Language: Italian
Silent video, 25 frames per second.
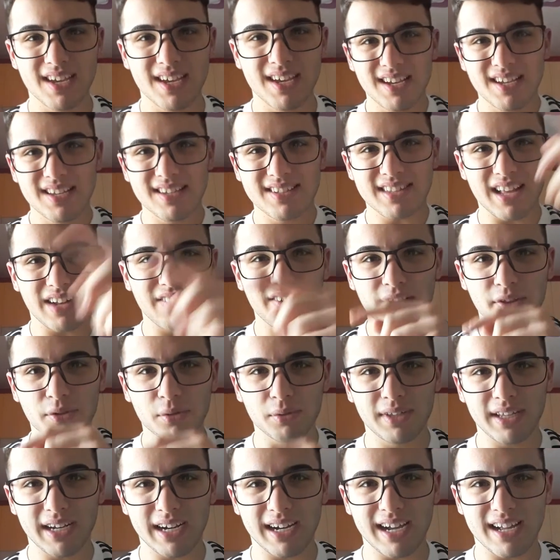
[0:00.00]
Salve a
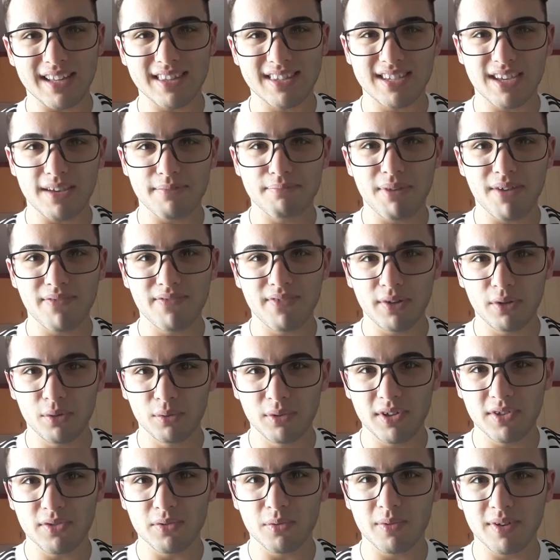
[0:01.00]
tutti ragazzi e
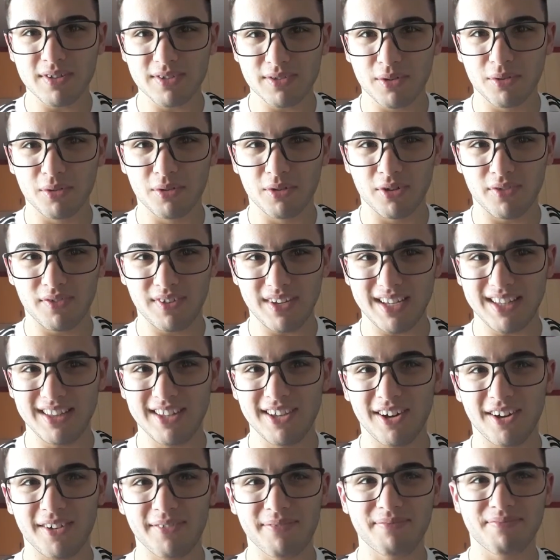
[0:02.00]
benvenuti su questo nuovo
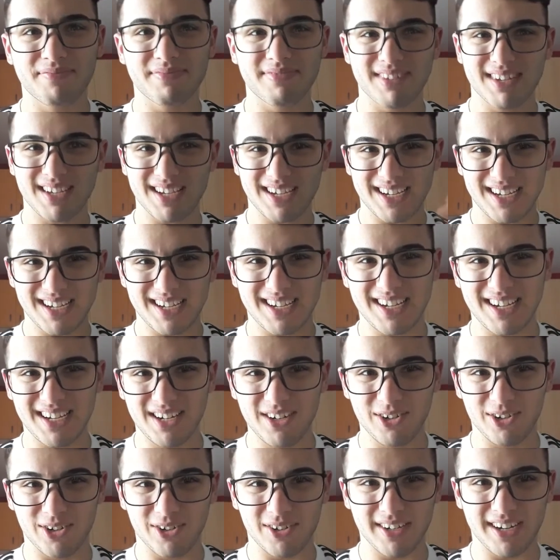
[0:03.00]
video.
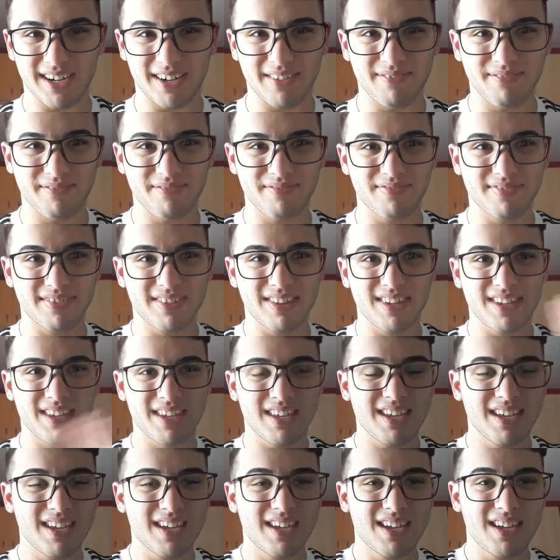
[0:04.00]
Allora,
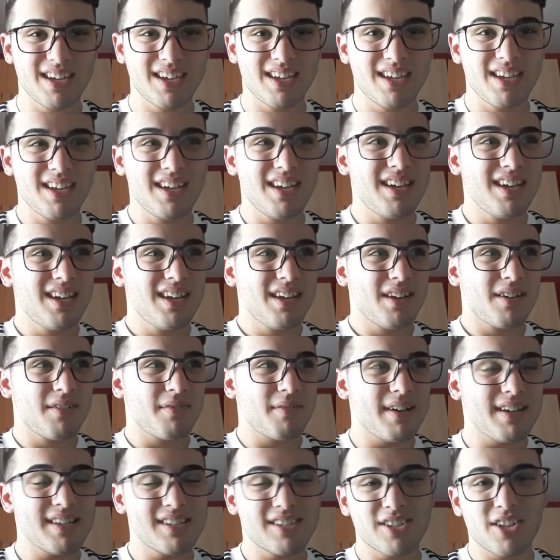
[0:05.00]

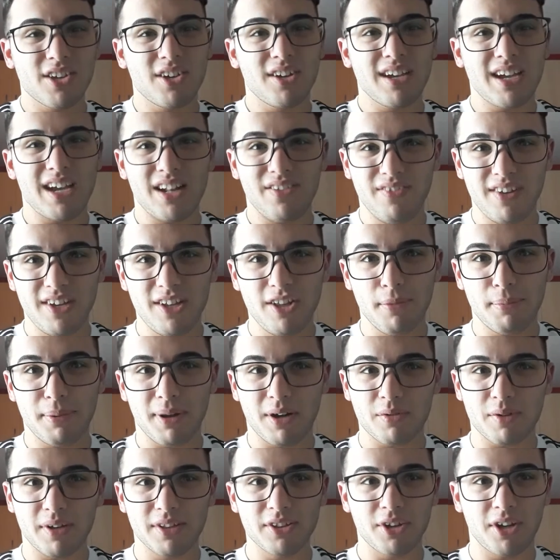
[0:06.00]
questo è il video per
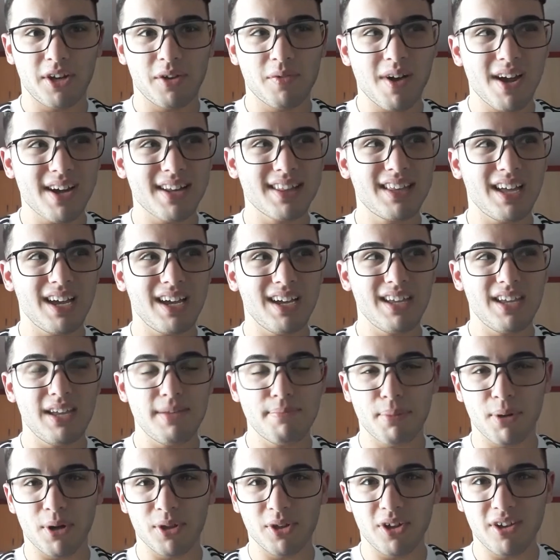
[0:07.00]
quanto riguarda i
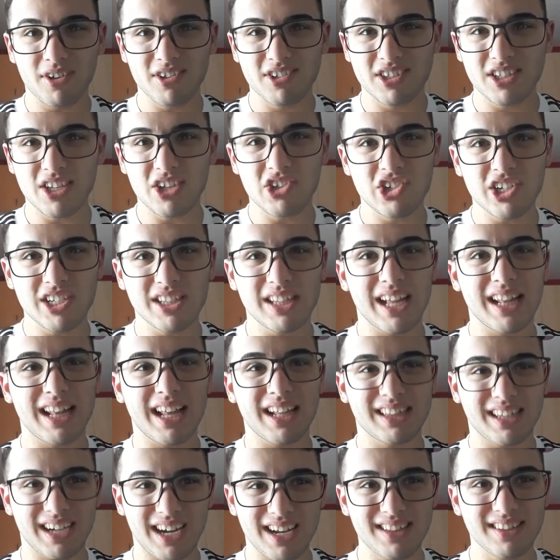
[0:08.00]
pronostici della
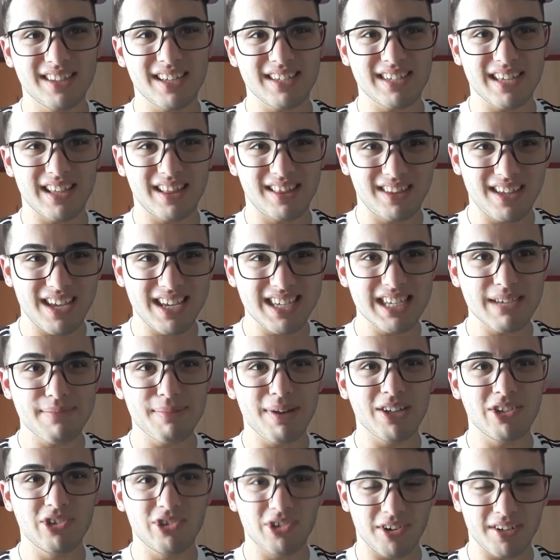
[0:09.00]

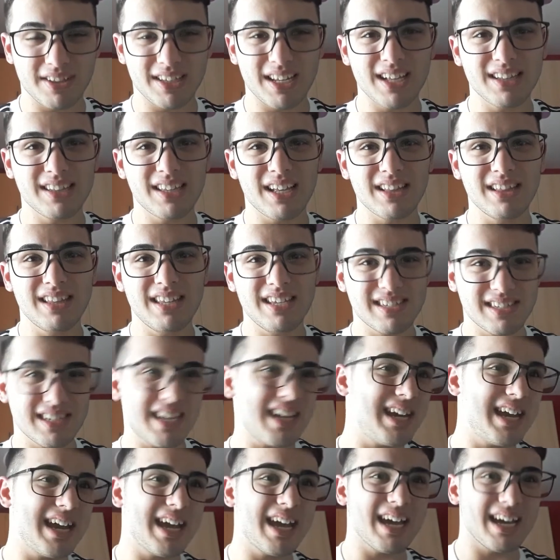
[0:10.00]
37esima giornata di
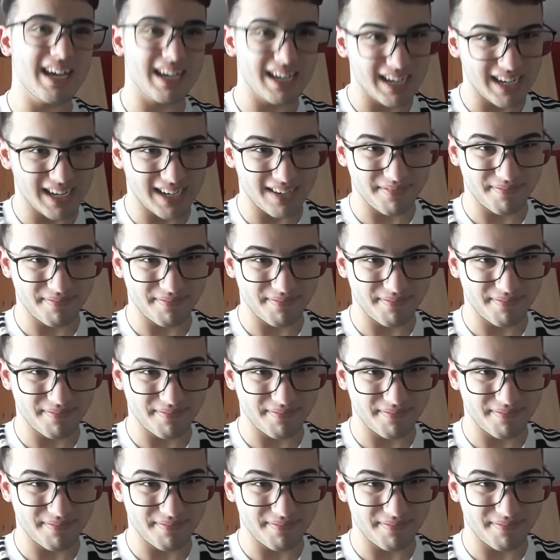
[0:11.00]
Serie A.